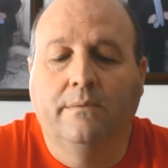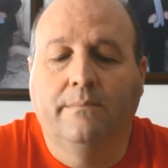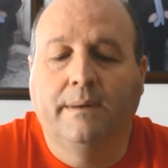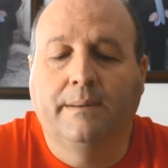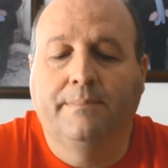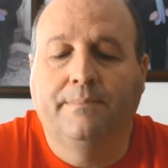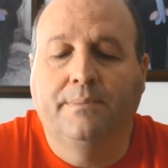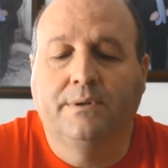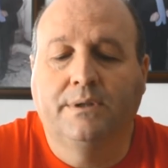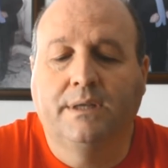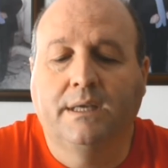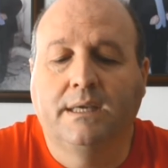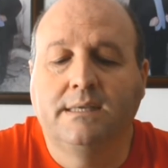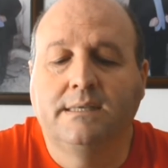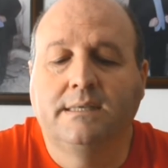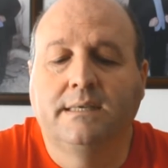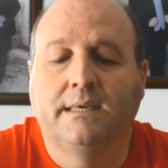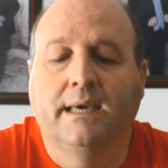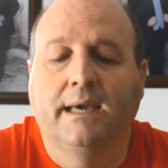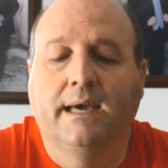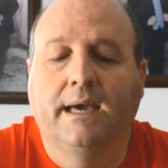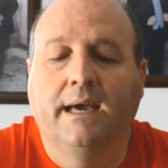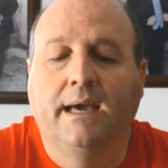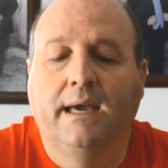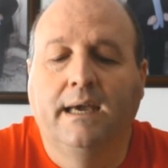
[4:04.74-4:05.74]
con más
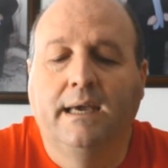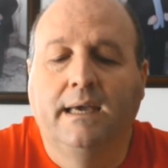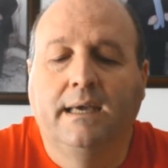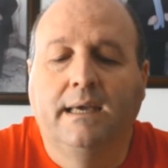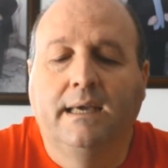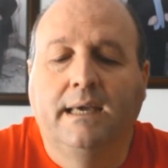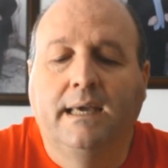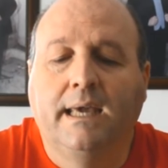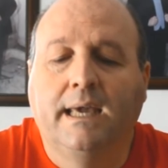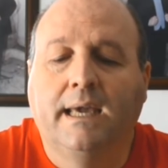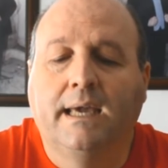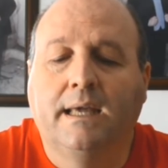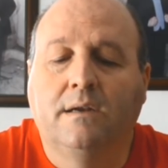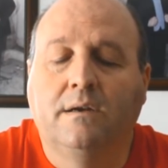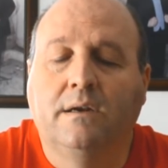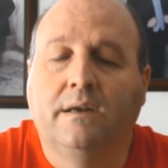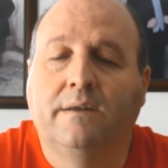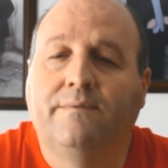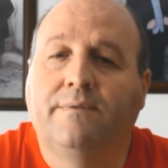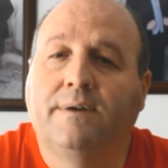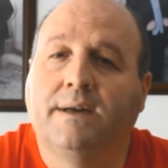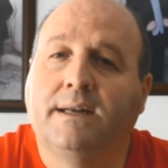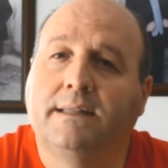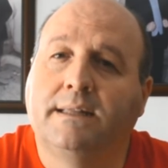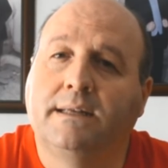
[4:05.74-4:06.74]
potencia y que no le
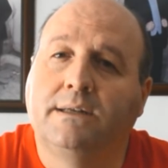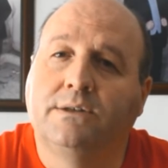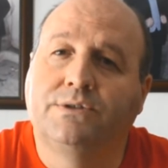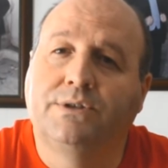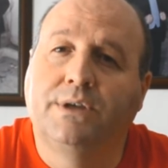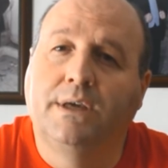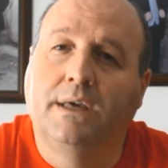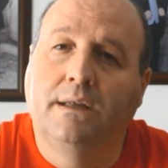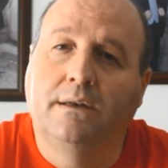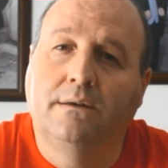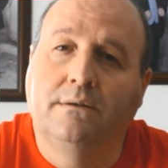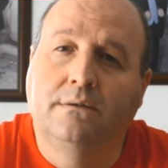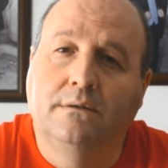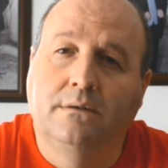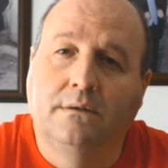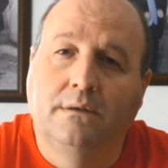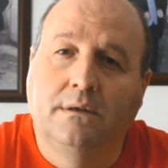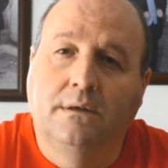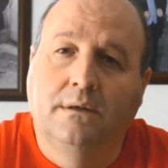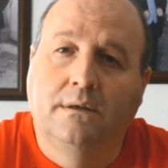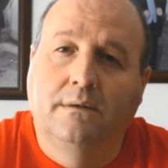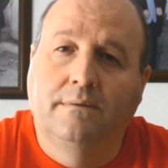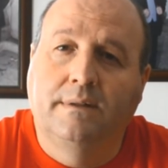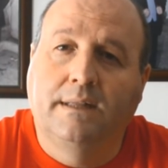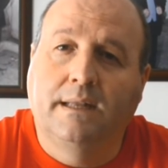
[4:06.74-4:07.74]
falte el oxígeno,
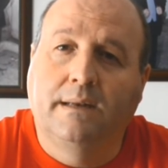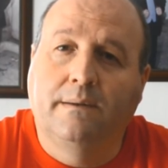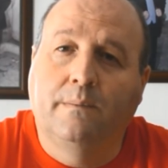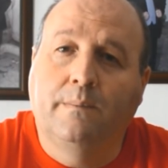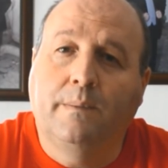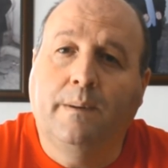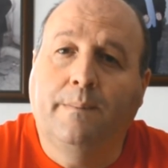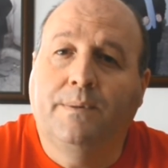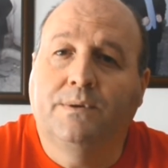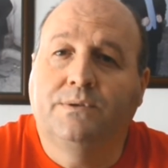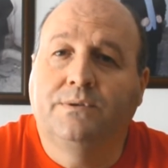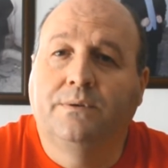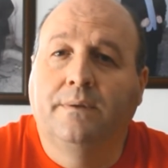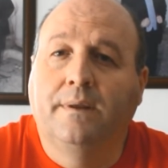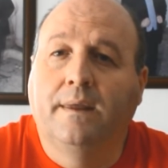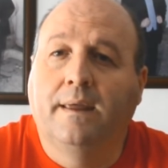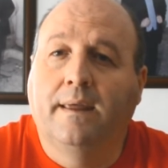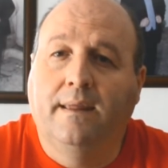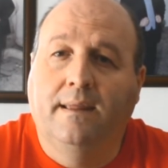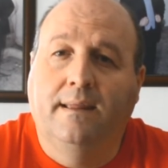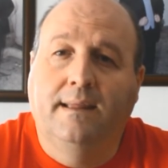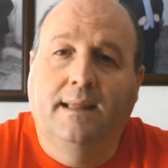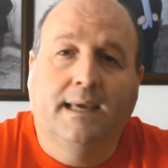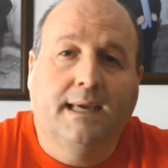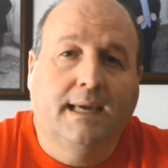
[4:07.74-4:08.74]
tenemos más
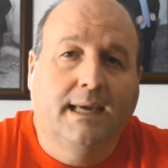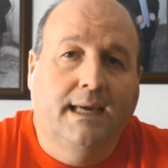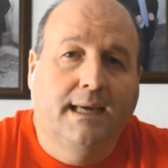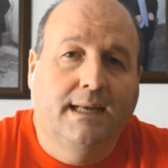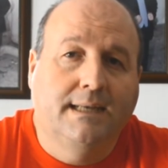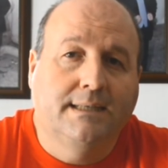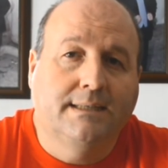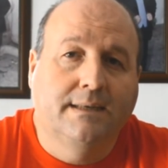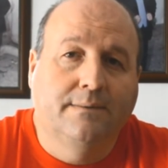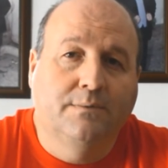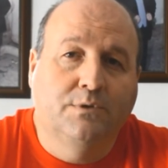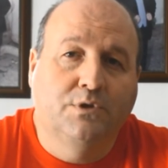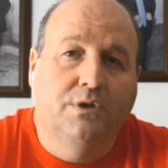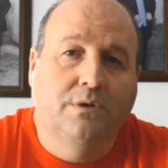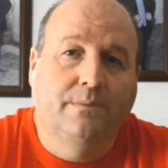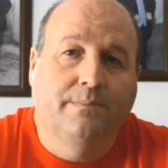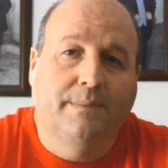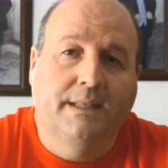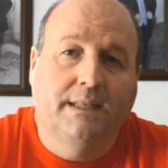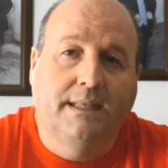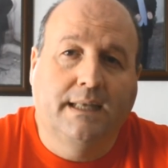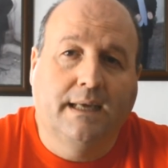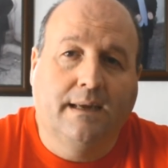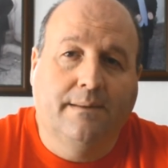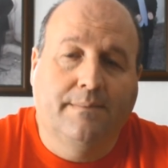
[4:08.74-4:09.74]
posibilidades de que el sebo se nos
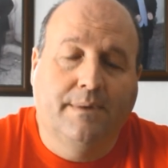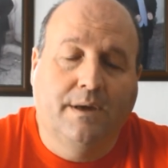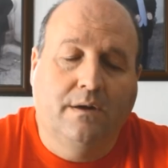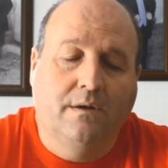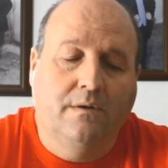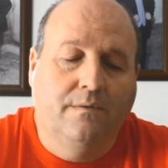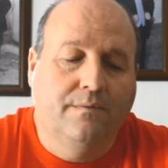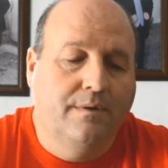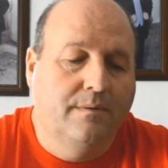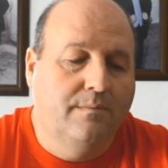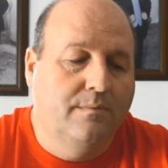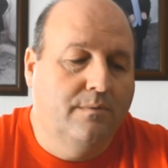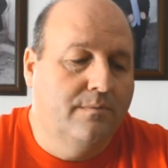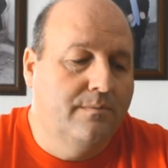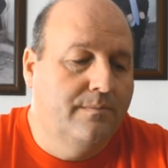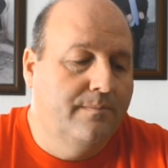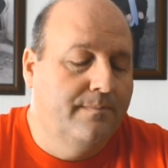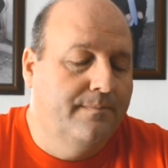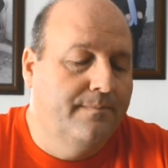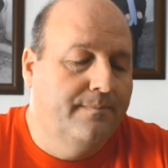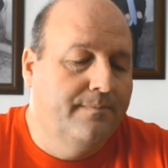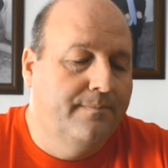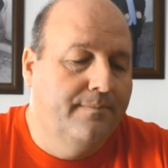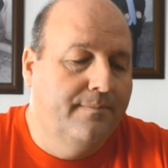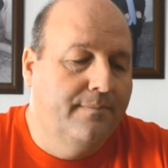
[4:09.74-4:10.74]
mantenga mejor vivo.
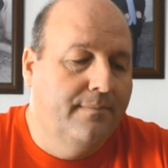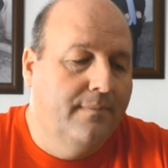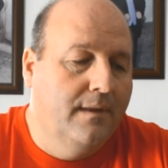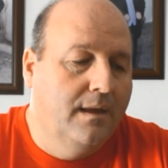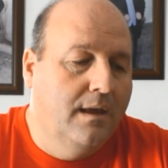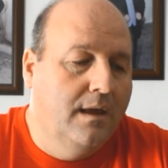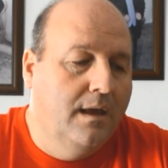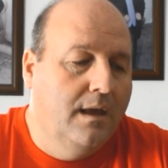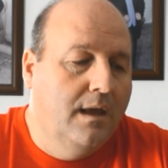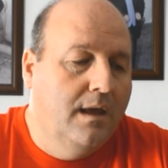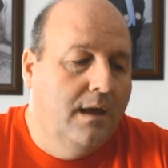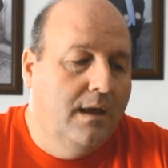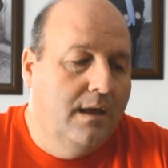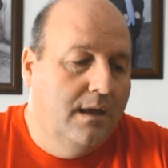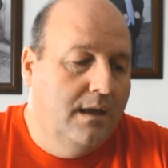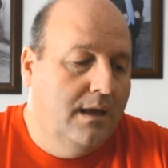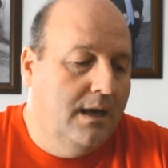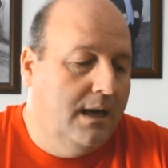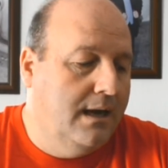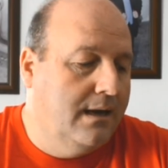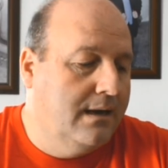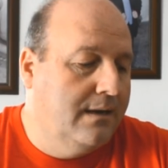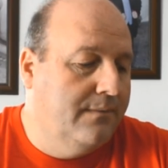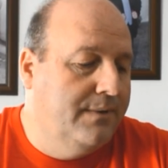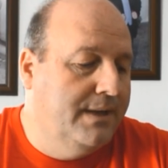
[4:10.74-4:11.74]

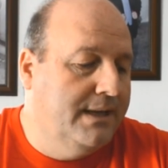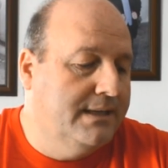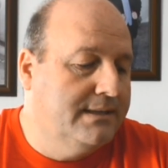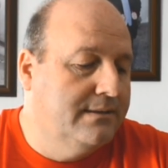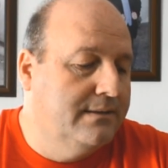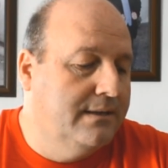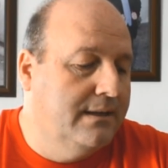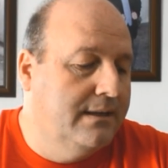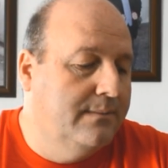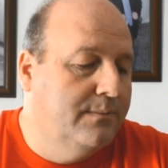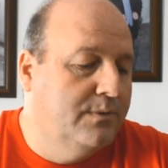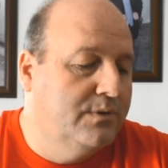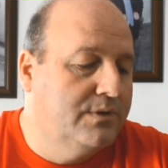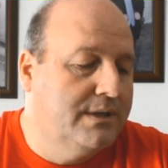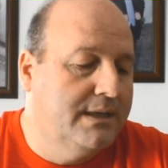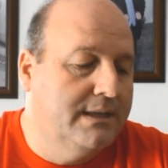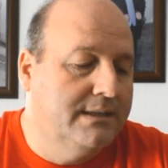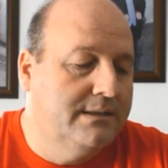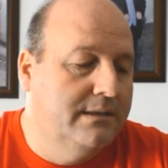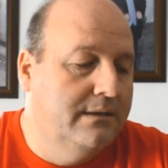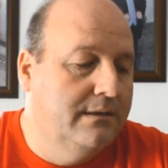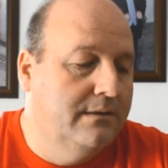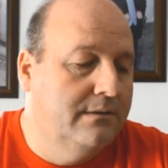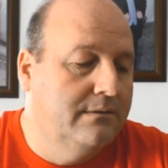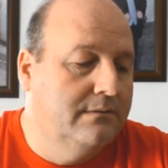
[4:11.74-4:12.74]
Ahora voy a hacer una
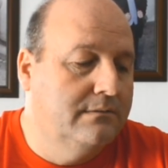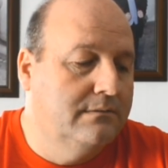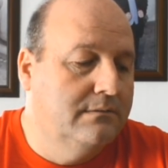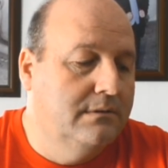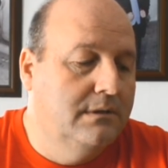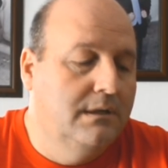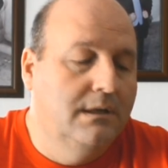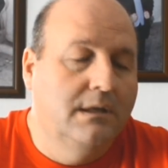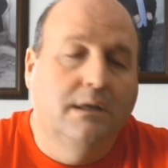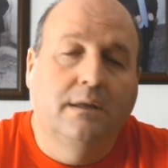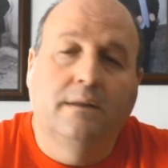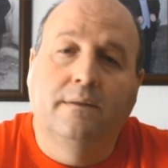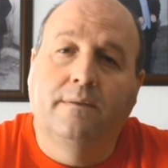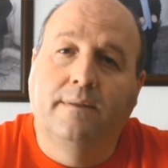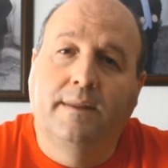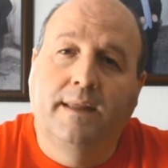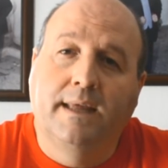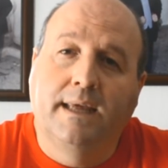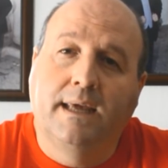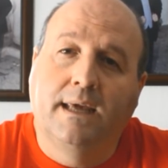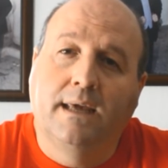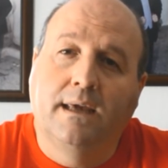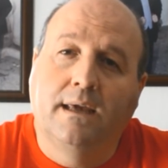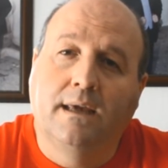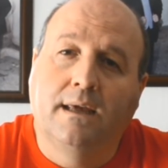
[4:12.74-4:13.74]
demostración
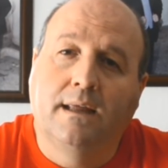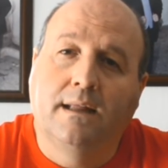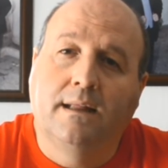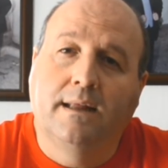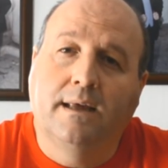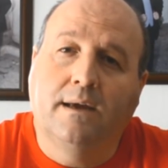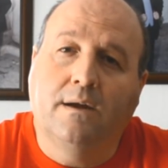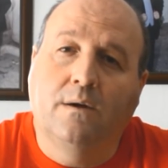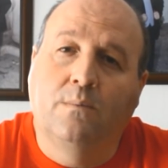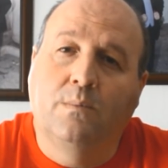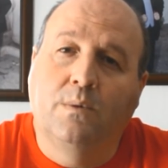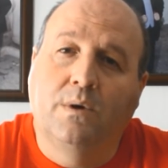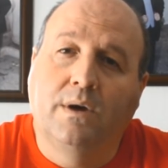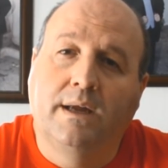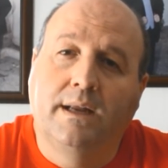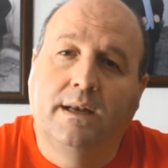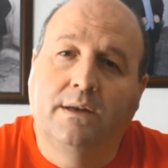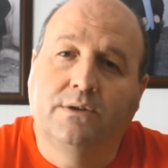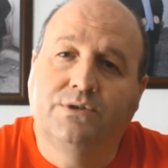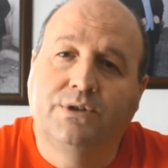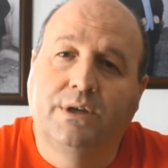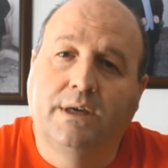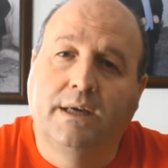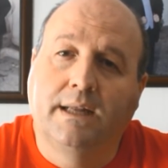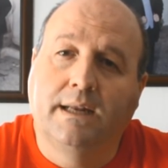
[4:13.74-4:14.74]
de, cómo es el
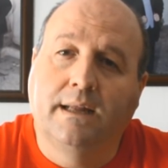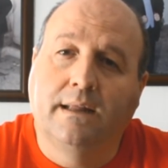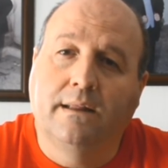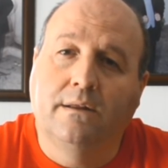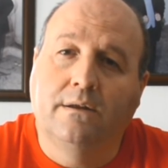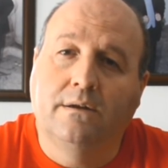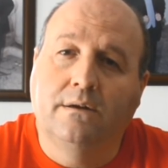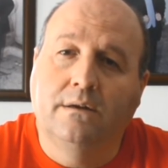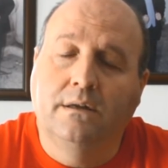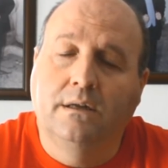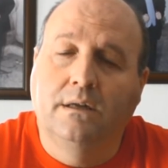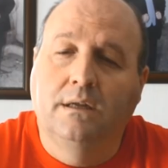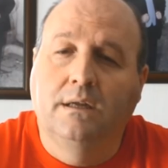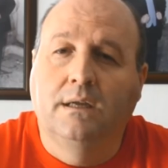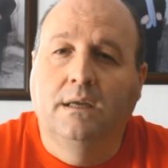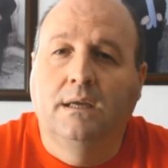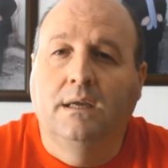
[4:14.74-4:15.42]
oxigenador.